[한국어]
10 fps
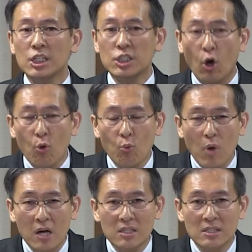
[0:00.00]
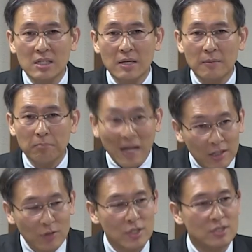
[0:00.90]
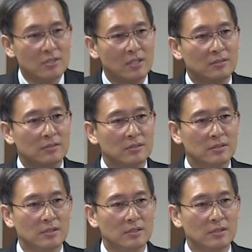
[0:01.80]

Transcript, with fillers: 영광을 받게 되신다는 거예요.